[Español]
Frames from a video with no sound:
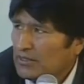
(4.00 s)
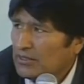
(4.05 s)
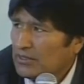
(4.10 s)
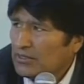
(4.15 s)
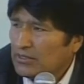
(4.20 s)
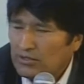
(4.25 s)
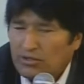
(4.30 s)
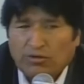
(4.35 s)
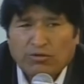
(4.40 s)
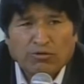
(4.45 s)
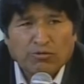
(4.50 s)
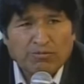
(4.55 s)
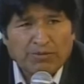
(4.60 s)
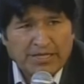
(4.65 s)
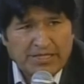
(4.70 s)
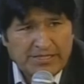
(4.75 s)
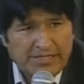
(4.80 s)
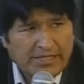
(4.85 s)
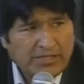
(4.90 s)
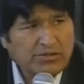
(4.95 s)
Estoy
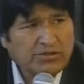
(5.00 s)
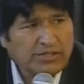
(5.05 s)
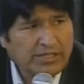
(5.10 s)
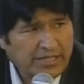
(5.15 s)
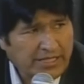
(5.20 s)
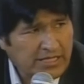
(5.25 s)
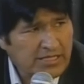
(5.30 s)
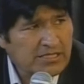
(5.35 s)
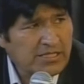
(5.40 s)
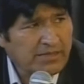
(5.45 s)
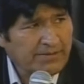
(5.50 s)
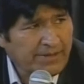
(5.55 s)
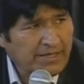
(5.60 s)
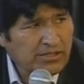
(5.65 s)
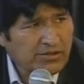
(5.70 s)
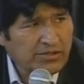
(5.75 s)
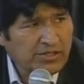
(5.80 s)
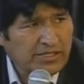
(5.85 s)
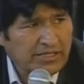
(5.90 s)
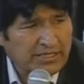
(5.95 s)
convencido de que este
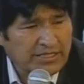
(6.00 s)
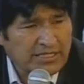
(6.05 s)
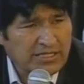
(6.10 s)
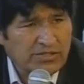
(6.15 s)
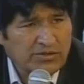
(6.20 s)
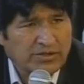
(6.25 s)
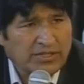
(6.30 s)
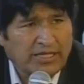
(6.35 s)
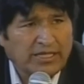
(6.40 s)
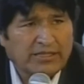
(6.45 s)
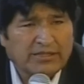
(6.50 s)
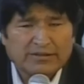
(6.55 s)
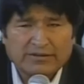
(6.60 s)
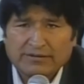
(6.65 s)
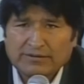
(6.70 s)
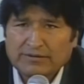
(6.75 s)
evento internacional